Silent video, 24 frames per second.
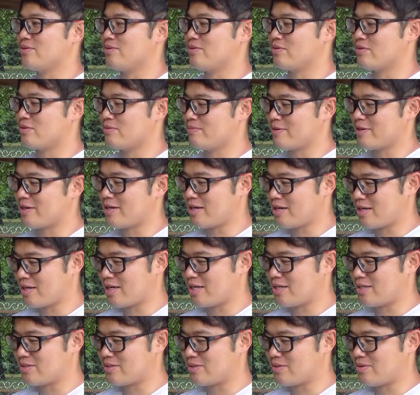のことも考
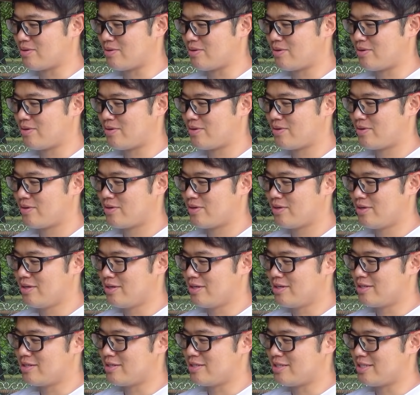えると
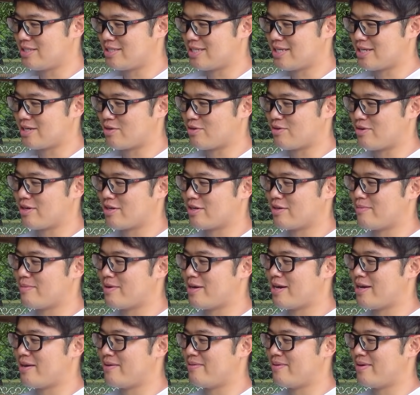にせんごひゃく
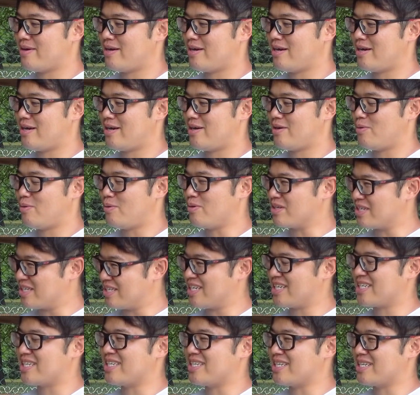まんえんは大き
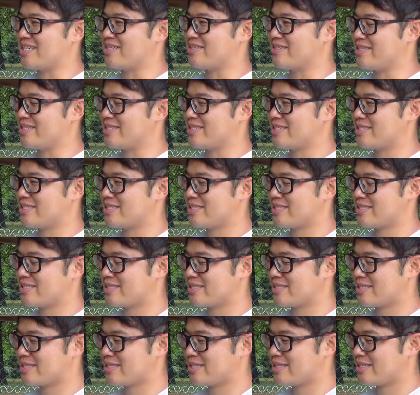な金額で
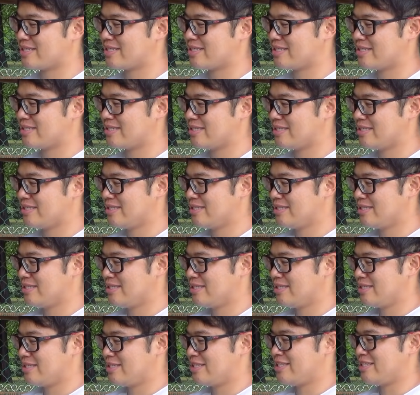す。
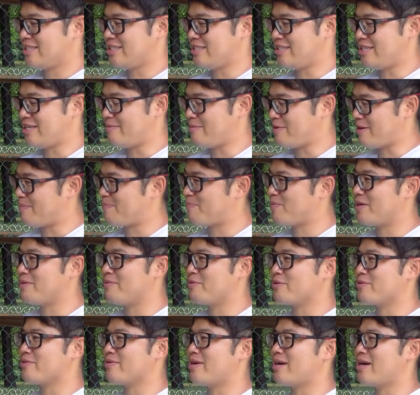でもやっぱり
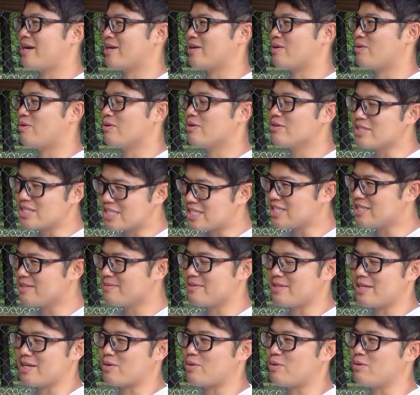僕はこの
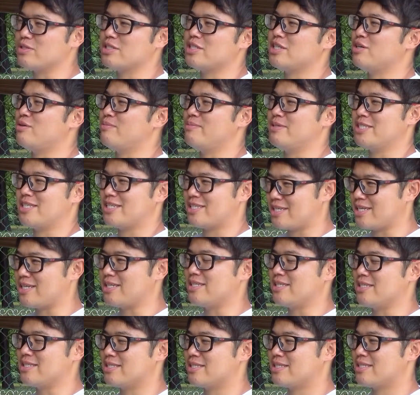チームで甲子園を目指したい
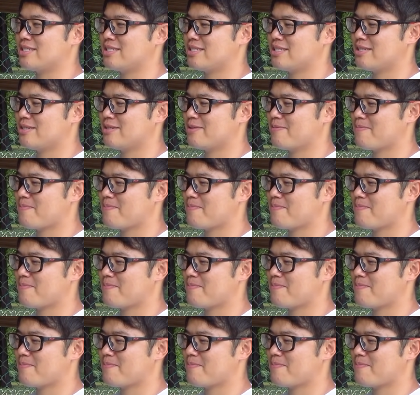んです。